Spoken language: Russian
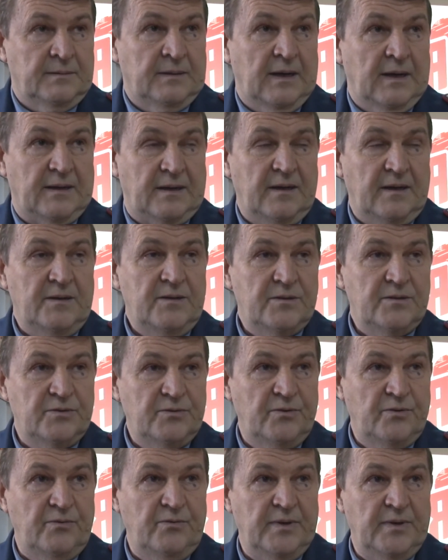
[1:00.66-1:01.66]

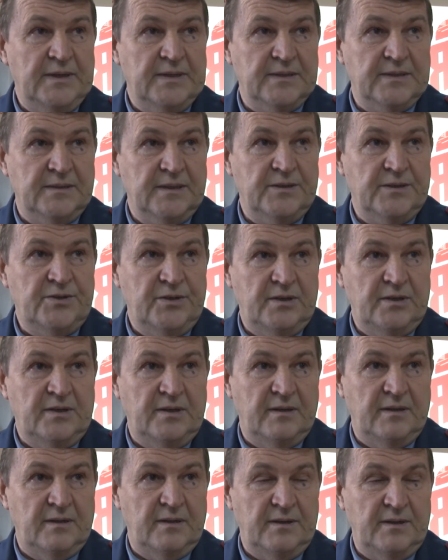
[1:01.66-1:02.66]
Организовывали,
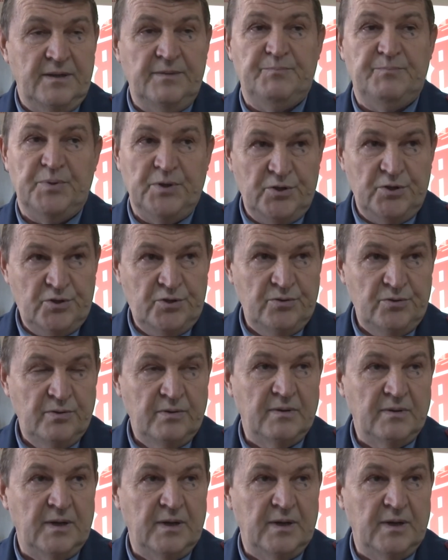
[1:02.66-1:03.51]
значит, и пищу